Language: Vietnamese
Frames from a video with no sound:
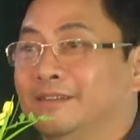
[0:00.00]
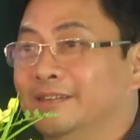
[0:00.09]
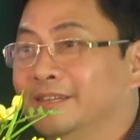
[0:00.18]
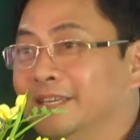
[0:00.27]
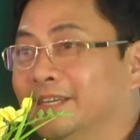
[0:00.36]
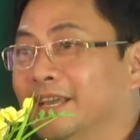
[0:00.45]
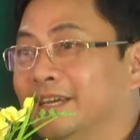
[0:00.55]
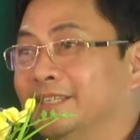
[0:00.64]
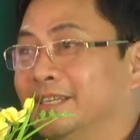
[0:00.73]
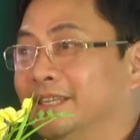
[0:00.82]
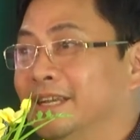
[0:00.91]
trước khi dứt lời
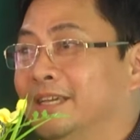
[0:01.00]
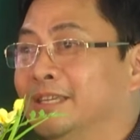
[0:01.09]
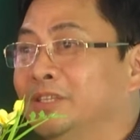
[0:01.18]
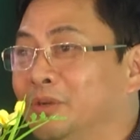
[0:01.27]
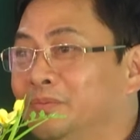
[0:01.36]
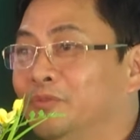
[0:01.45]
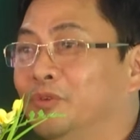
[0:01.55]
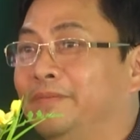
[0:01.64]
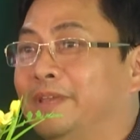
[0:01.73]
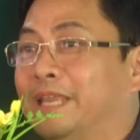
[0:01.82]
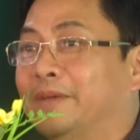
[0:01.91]
xin à, kính chúc
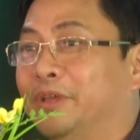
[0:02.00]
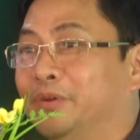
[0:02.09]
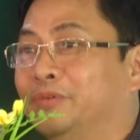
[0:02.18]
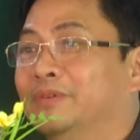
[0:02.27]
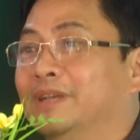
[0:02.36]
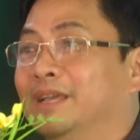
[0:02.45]
quý vị đại biểu